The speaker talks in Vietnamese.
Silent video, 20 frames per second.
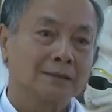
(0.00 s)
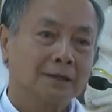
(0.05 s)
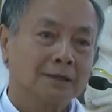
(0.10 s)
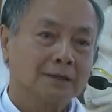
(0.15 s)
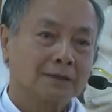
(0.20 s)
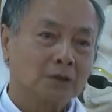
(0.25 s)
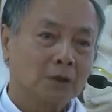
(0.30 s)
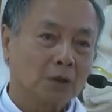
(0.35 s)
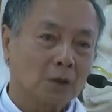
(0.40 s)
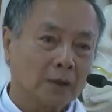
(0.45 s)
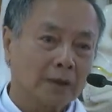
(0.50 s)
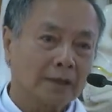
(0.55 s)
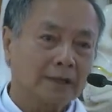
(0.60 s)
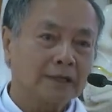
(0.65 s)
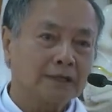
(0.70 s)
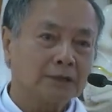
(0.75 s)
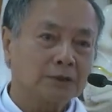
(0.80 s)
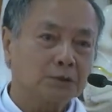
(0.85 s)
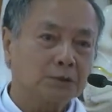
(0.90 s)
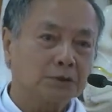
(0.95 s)
rồi rồi
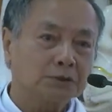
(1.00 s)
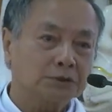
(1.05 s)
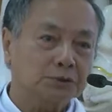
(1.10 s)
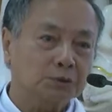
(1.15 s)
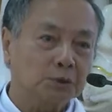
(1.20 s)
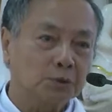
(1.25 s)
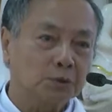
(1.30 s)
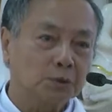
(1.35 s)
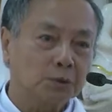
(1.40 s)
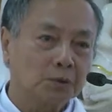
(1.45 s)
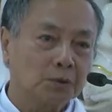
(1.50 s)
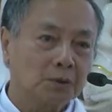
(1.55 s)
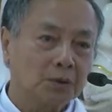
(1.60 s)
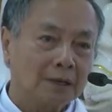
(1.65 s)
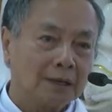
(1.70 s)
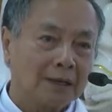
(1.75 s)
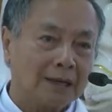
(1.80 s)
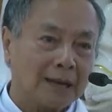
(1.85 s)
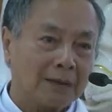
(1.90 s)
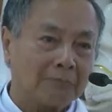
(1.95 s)
khi Chúa Giêsu
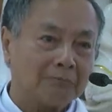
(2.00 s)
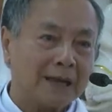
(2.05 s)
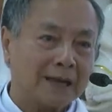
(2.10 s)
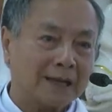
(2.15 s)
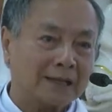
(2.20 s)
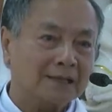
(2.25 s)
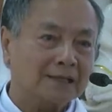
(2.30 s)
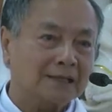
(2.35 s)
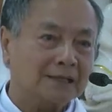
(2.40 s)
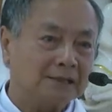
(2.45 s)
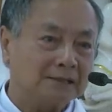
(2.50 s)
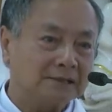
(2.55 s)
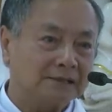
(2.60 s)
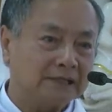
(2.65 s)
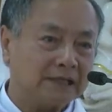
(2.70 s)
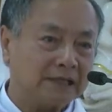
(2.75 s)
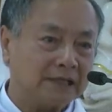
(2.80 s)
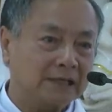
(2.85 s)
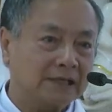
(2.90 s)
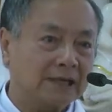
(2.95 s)
làm lại cái cử
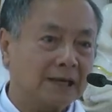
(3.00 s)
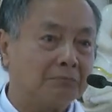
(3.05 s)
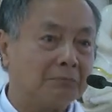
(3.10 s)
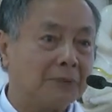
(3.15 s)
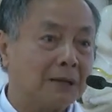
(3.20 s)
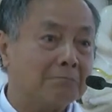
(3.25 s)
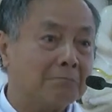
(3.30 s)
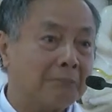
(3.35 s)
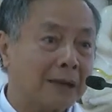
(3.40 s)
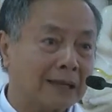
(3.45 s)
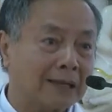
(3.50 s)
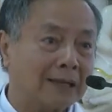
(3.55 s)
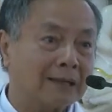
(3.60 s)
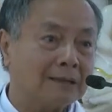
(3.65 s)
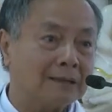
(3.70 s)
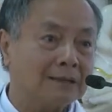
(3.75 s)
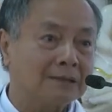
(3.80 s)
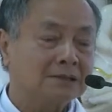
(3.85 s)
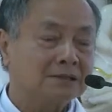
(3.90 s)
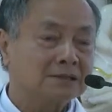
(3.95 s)
chỉ cầm lấy bánh
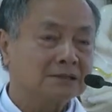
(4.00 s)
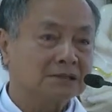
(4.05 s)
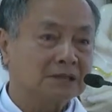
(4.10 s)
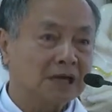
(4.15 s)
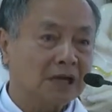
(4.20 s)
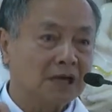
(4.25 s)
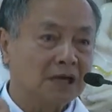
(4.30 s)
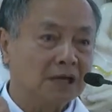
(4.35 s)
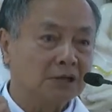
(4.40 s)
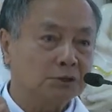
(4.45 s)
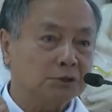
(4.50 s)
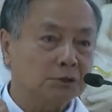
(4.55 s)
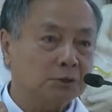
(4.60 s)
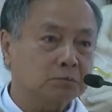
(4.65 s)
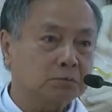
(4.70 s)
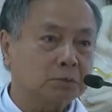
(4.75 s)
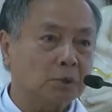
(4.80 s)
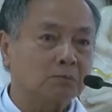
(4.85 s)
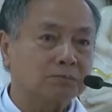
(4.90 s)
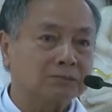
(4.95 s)
dâng lời chúc
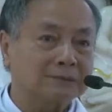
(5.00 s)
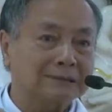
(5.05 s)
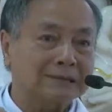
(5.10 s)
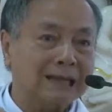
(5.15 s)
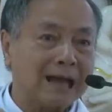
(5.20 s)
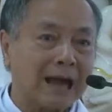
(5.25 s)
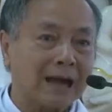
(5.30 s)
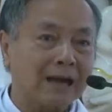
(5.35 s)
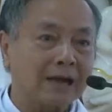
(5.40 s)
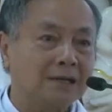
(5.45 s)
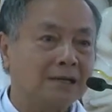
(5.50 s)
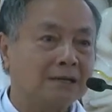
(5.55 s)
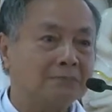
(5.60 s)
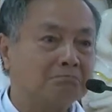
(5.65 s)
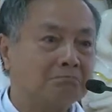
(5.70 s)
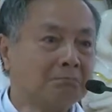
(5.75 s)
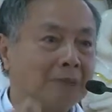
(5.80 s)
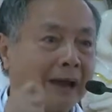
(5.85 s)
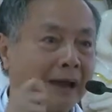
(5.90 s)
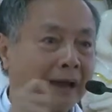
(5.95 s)
tụng tạ ơn
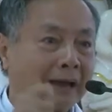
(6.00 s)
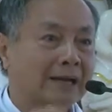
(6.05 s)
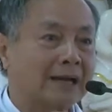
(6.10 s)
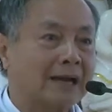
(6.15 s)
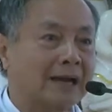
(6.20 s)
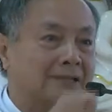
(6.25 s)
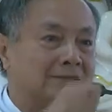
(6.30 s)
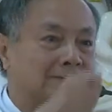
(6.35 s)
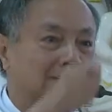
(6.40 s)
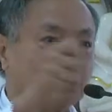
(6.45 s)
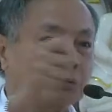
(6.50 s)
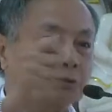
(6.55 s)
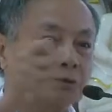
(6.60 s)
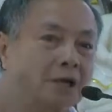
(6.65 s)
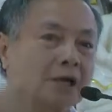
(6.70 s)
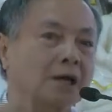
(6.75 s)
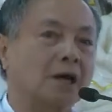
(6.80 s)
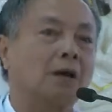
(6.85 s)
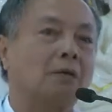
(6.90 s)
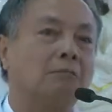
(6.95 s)
bẻ ra trao cho
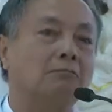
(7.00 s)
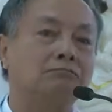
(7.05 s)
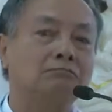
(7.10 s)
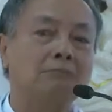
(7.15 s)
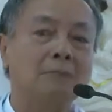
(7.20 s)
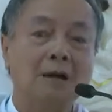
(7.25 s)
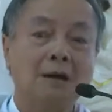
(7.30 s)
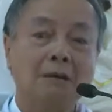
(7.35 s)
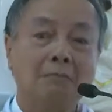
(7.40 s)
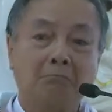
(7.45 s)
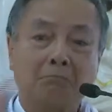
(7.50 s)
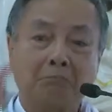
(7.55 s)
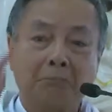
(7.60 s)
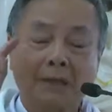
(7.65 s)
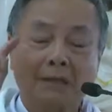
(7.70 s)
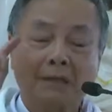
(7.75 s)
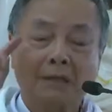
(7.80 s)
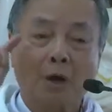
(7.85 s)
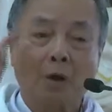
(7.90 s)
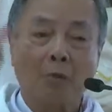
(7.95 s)
các ông
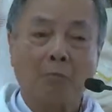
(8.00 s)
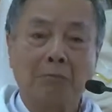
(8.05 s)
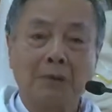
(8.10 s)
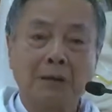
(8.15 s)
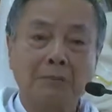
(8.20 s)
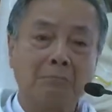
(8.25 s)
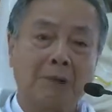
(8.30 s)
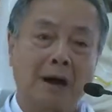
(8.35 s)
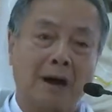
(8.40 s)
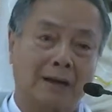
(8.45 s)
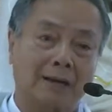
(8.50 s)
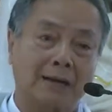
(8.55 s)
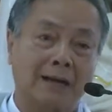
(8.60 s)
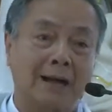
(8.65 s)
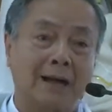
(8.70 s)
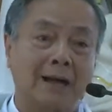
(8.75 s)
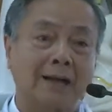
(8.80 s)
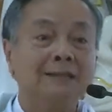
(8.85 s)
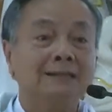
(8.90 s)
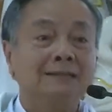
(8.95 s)
mắt các ông mới mở
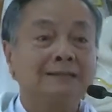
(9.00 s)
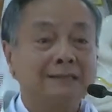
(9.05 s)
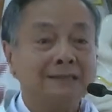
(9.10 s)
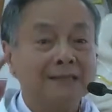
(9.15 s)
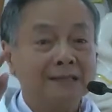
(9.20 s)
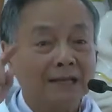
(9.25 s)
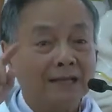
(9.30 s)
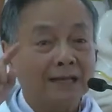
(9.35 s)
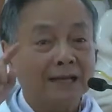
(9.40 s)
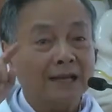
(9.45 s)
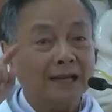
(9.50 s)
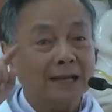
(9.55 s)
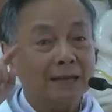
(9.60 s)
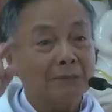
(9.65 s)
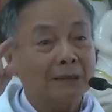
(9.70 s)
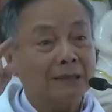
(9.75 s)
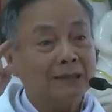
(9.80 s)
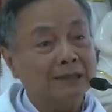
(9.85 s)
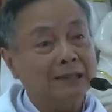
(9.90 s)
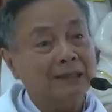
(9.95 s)
ra dĩ nhiên đây là cái
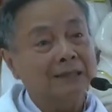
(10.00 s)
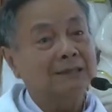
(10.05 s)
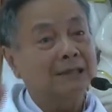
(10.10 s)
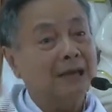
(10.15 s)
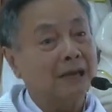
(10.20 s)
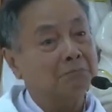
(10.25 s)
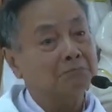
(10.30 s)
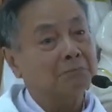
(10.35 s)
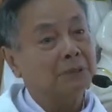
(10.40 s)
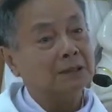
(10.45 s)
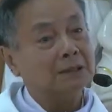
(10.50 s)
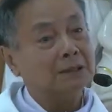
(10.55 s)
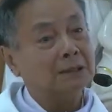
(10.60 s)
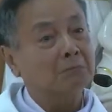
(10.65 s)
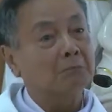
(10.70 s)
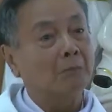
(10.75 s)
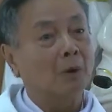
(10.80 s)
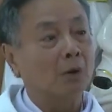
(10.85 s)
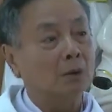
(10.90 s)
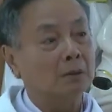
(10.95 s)
mắt tinh thần mắt
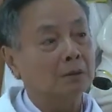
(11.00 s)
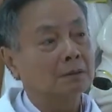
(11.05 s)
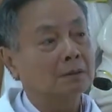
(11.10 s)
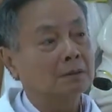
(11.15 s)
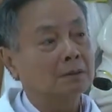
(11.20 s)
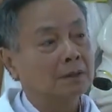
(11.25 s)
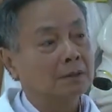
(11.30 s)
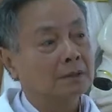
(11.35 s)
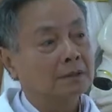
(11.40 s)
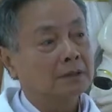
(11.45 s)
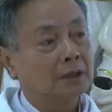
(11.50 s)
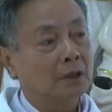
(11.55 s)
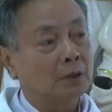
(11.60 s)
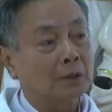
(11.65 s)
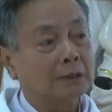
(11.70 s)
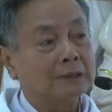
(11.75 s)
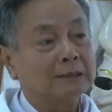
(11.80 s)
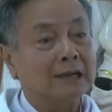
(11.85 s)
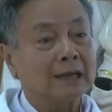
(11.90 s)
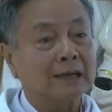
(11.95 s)
tâm hồn để
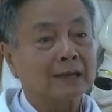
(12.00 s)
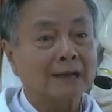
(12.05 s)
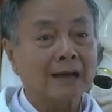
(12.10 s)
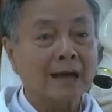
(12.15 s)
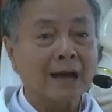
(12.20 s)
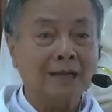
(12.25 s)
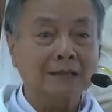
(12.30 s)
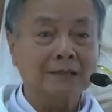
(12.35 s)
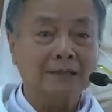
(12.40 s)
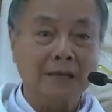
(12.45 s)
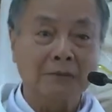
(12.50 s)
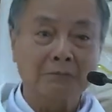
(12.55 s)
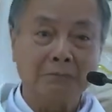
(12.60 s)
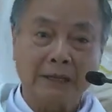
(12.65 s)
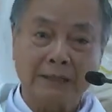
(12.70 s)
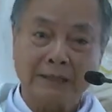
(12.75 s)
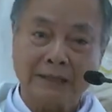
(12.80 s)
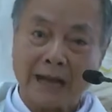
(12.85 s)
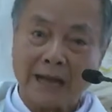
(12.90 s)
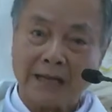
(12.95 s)
rồi nhận ra thầy
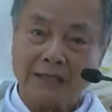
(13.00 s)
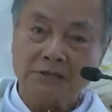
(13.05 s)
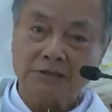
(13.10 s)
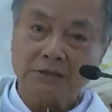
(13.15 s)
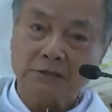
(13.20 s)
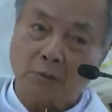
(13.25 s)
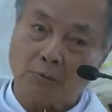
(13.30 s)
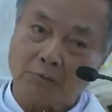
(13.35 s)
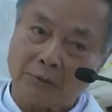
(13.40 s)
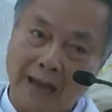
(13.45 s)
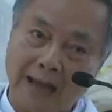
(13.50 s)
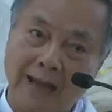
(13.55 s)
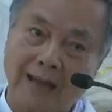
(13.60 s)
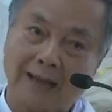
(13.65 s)
mình đã sống lại